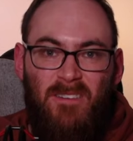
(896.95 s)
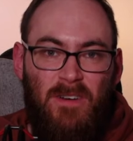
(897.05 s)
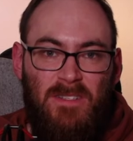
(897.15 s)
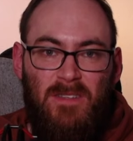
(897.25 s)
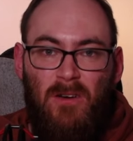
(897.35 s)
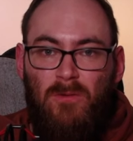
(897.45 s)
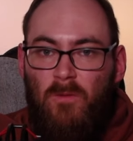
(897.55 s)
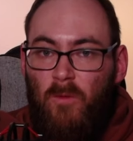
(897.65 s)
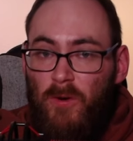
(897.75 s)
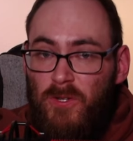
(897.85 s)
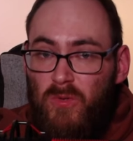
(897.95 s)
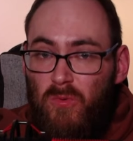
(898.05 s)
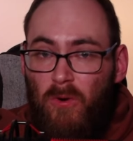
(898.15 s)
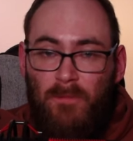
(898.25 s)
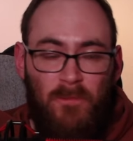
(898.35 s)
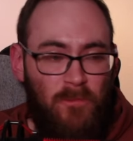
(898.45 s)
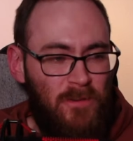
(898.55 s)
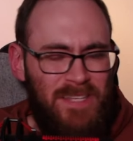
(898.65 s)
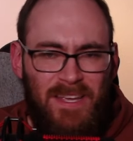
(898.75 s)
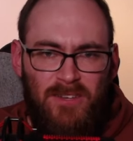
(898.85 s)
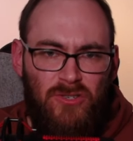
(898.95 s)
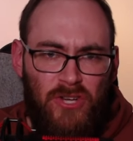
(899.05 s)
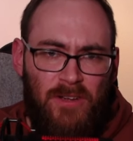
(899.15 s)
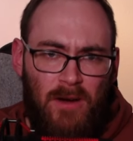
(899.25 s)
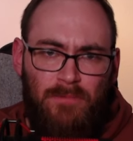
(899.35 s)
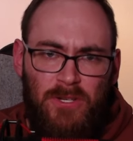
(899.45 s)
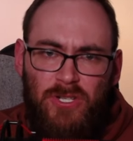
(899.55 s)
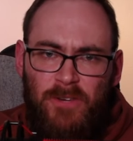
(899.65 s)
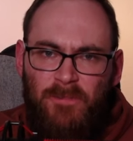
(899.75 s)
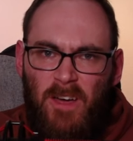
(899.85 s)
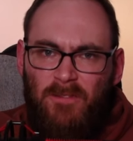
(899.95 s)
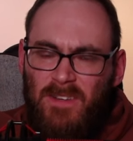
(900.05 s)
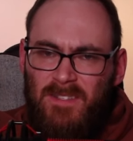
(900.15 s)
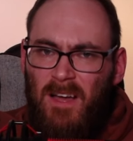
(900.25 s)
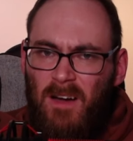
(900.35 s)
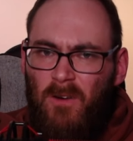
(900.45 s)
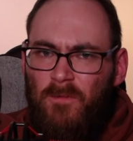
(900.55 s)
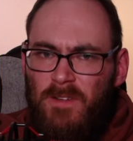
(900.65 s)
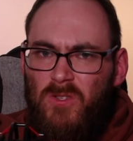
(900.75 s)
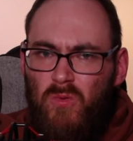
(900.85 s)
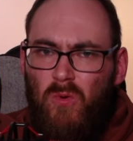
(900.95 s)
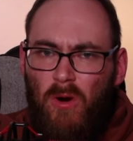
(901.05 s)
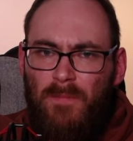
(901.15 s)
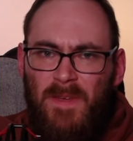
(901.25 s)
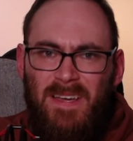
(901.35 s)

was da auf euch zukommt, für jeden JRPG-Fan, was da auf ihn zukommt.